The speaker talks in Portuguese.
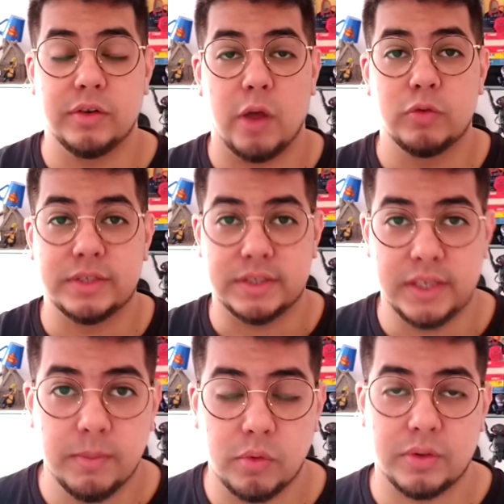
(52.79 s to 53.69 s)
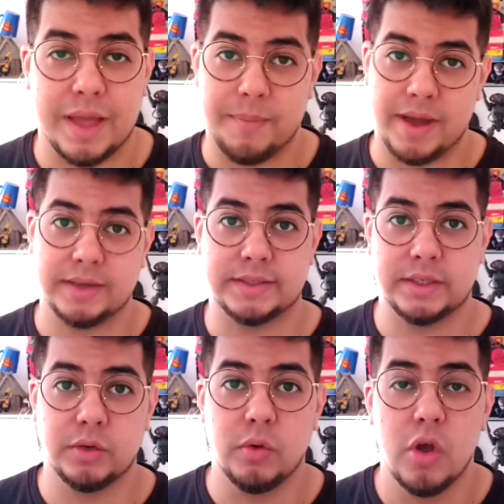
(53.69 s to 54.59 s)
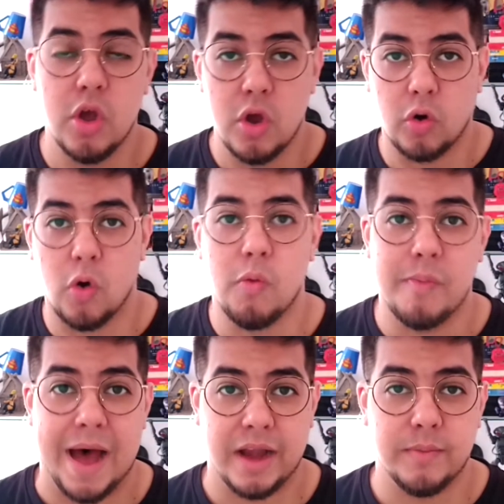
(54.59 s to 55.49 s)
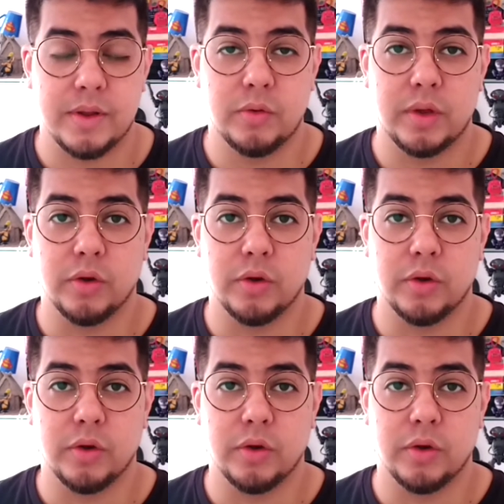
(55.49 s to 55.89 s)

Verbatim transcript: O símbolo tá parecido com o Batman do ano